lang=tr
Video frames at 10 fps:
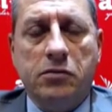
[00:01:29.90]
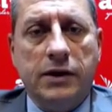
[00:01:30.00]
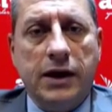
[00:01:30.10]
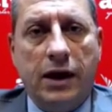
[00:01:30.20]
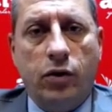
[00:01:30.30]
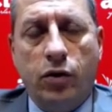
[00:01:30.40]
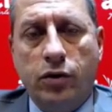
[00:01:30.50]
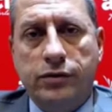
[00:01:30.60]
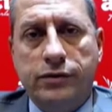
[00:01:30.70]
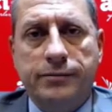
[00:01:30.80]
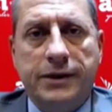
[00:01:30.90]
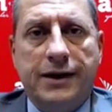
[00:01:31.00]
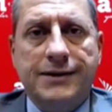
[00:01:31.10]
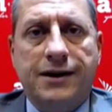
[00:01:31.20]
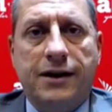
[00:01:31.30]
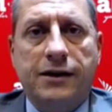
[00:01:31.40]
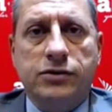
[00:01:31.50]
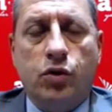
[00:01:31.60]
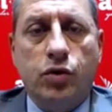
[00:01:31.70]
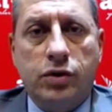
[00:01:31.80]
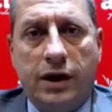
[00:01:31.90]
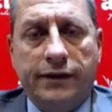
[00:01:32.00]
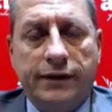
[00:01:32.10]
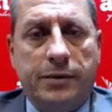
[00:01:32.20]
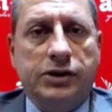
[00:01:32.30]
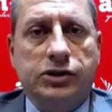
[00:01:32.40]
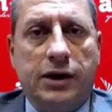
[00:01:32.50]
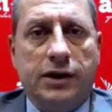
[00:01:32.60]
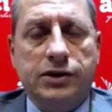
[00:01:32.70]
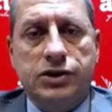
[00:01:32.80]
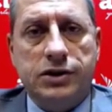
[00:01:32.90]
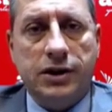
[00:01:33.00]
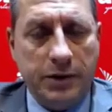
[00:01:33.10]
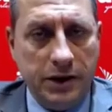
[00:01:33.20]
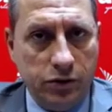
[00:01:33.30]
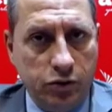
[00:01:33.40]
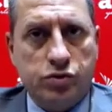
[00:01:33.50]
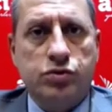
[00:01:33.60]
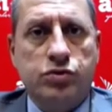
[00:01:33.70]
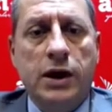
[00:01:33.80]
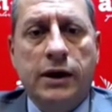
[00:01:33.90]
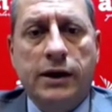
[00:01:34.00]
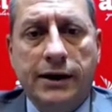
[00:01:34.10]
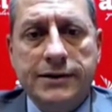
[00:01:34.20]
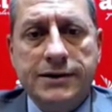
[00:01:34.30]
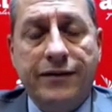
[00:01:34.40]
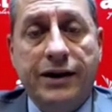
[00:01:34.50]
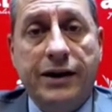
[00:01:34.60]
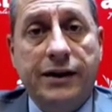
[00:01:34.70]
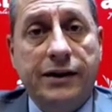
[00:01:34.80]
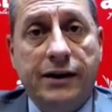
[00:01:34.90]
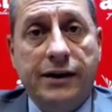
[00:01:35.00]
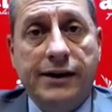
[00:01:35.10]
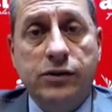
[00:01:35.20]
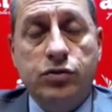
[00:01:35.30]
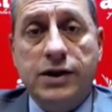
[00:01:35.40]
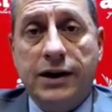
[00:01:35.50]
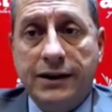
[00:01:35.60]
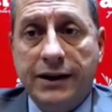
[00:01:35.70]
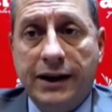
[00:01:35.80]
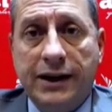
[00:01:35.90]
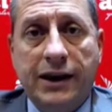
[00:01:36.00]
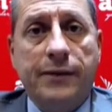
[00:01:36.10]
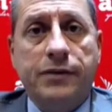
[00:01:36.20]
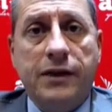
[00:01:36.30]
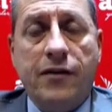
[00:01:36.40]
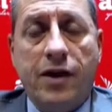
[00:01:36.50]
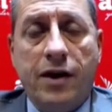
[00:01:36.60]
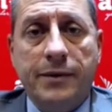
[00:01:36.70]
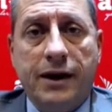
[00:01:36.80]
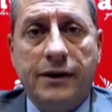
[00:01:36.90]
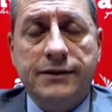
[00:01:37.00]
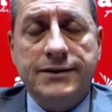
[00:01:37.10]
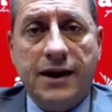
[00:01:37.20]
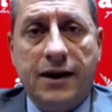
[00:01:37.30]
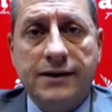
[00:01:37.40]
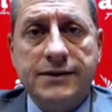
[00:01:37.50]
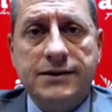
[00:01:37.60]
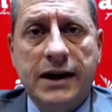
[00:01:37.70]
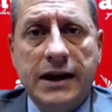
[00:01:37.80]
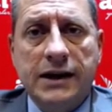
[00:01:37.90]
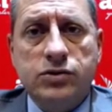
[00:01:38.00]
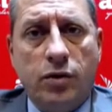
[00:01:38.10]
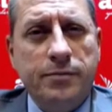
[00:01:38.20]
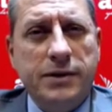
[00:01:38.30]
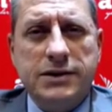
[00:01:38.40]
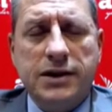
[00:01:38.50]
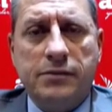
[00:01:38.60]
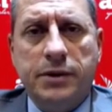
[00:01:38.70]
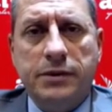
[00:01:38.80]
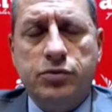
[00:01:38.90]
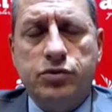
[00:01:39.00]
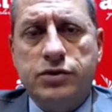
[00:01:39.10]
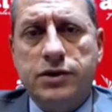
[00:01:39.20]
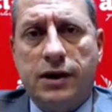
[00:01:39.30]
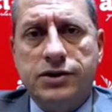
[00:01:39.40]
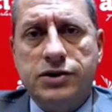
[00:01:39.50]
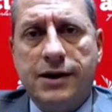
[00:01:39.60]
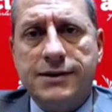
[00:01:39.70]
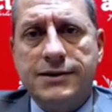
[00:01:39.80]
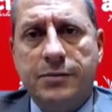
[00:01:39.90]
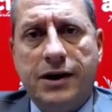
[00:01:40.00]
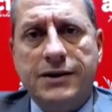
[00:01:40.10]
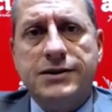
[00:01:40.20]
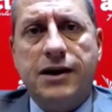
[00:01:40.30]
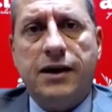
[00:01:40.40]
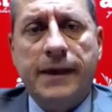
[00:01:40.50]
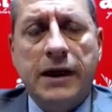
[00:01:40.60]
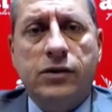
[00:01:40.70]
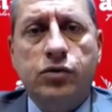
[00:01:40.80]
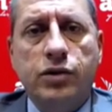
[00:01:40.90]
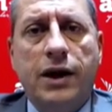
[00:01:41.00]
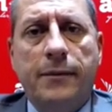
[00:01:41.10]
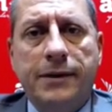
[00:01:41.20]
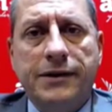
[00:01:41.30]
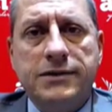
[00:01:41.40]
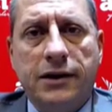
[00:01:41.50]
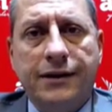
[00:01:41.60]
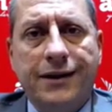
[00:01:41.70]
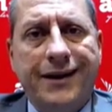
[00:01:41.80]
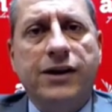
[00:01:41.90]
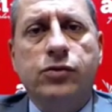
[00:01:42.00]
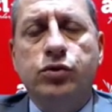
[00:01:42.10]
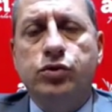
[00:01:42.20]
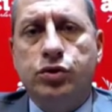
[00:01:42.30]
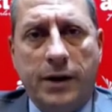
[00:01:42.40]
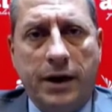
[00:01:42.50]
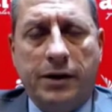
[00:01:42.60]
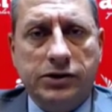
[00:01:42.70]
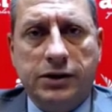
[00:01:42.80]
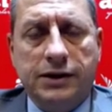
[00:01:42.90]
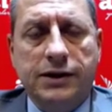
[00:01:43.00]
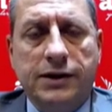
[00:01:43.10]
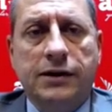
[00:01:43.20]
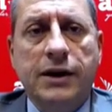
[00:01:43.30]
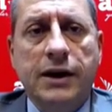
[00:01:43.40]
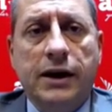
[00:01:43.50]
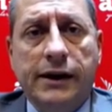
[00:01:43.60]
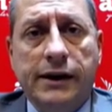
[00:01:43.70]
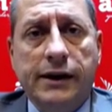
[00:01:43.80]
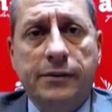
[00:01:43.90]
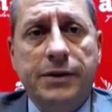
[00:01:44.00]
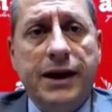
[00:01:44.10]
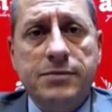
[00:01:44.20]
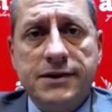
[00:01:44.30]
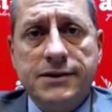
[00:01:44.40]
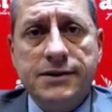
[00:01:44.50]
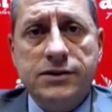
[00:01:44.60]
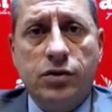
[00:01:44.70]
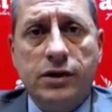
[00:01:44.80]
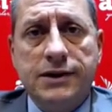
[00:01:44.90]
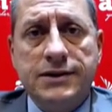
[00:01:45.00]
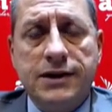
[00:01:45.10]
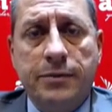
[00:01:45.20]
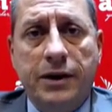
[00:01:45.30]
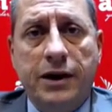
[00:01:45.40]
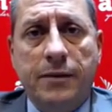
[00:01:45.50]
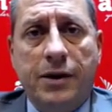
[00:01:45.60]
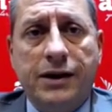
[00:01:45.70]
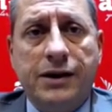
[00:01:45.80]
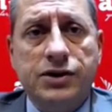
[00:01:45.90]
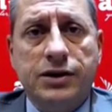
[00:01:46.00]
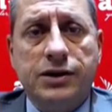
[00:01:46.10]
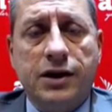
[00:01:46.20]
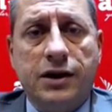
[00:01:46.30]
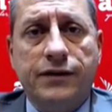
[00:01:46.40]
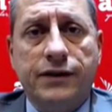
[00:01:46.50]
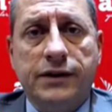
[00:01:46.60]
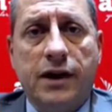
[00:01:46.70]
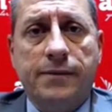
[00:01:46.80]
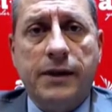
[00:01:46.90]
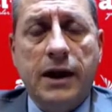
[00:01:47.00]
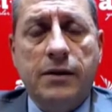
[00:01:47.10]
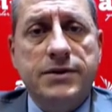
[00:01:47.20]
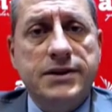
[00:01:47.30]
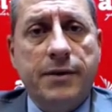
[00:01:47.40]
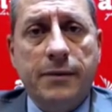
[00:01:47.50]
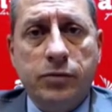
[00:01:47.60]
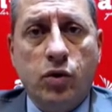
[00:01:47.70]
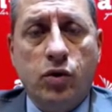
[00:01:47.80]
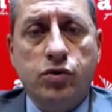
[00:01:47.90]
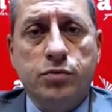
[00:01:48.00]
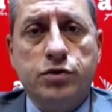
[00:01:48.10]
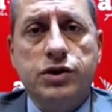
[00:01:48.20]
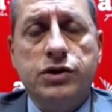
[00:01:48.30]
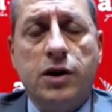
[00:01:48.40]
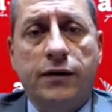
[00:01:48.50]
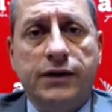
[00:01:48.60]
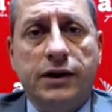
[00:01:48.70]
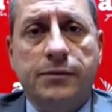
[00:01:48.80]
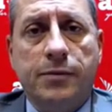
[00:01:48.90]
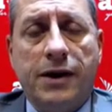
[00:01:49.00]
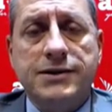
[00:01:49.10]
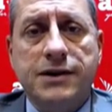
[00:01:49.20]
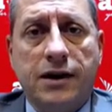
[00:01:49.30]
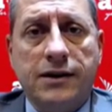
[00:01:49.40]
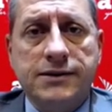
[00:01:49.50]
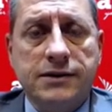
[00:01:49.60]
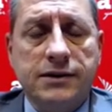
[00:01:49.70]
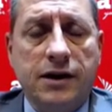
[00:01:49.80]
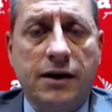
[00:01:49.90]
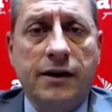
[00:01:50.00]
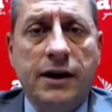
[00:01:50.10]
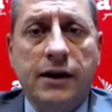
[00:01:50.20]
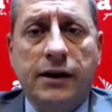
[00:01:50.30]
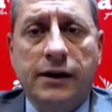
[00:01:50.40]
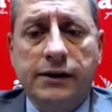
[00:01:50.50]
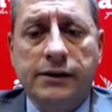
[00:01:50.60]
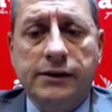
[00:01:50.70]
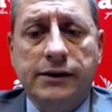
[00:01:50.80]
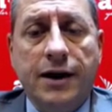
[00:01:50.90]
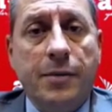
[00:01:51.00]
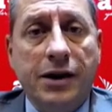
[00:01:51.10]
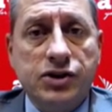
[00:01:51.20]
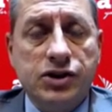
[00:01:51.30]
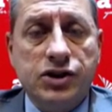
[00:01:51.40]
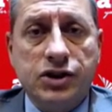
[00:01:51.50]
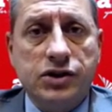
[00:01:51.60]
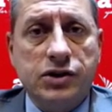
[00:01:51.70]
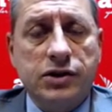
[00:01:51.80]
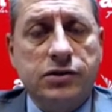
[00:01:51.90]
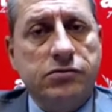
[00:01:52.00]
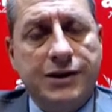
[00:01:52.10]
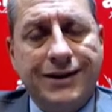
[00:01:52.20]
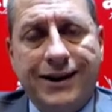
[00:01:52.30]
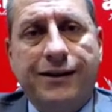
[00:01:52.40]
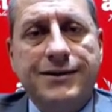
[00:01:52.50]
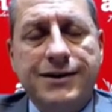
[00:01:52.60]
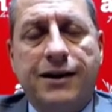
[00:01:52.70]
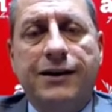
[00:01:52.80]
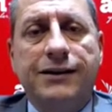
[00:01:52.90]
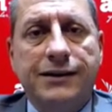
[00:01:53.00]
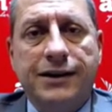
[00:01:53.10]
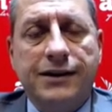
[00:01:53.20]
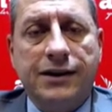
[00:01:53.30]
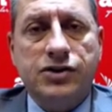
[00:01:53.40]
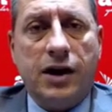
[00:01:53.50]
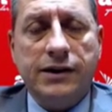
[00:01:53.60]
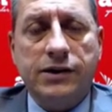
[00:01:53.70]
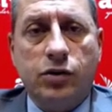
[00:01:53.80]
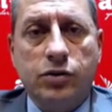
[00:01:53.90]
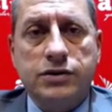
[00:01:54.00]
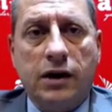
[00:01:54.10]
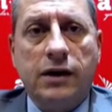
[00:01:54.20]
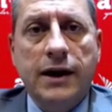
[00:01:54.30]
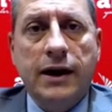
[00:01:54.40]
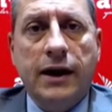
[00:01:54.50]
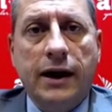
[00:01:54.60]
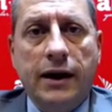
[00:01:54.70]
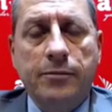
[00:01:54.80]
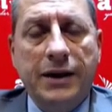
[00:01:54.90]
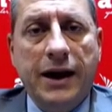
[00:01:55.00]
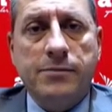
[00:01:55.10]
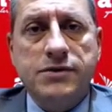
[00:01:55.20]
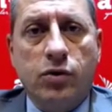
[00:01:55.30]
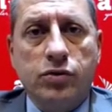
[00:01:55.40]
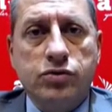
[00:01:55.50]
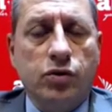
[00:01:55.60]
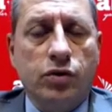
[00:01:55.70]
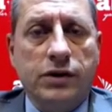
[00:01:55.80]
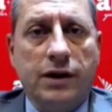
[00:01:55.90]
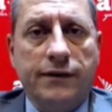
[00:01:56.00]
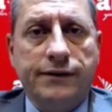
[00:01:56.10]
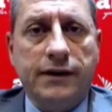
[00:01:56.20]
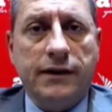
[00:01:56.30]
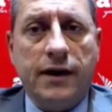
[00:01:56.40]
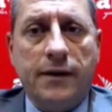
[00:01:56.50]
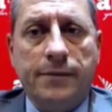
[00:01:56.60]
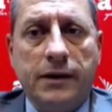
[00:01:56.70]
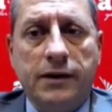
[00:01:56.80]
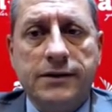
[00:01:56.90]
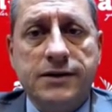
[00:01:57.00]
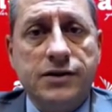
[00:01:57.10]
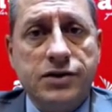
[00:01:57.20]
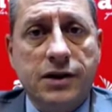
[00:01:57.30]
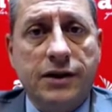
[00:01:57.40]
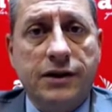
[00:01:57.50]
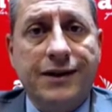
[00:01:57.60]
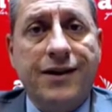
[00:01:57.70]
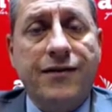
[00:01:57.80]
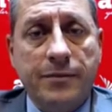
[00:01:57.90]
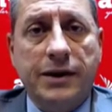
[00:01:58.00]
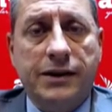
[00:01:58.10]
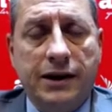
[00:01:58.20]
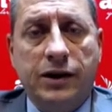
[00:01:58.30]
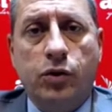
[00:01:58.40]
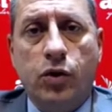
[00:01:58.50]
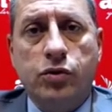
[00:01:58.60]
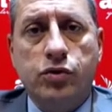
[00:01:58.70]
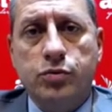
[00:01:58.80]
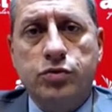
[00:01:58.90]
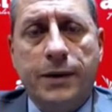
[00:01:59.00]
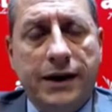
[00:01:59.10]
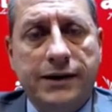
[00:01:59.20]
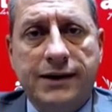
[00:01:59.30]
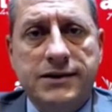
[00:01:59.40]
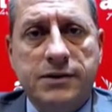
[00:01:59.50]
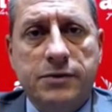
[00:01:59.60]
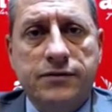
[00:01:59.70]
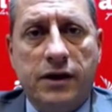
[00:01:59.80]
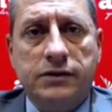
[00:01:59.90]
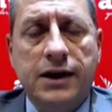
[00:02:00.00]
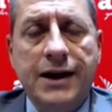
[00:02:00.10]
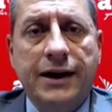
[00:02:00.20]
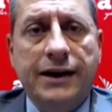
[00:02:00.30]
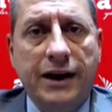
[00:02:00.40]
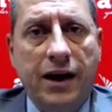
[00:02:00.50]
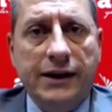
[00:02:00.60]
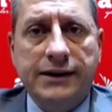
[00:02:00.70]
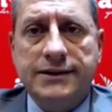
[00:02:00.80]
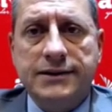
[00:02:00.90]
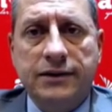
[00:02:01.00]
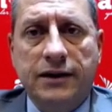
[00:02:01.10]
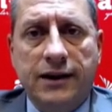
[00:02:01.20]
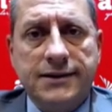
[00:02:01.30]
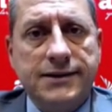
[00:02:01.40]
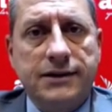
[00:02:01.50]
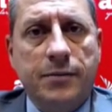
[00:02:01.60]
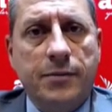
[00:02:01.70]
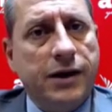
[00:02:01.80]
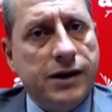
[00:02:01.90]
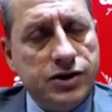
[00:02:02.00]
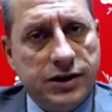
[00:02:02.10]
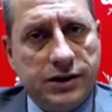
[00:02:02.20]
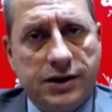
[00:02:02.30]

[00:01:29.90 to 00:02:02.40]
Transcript: yani o biraz daha soğukkanlı başlangıç işte 1100 e, seviyelerine e, üzerindeki devam eden seans son 1 saat 1,5 saat içerisinde biraz daha dünya piyasalarına ayak uydurmaya başladı. Ee, bir nebze sizin söylediğiniz gibi yine bankacılık tarafında bizim hep gördüğümüz işte haftalık bazda da aslında e, yabancı çıkışının giderek azaldığına da şahit olsak e, bir nebze olsun o tarafta da e, satışların devam ettiğini gördüğümüz bir endeksimiz var. Yine aynısı aslında bankacılık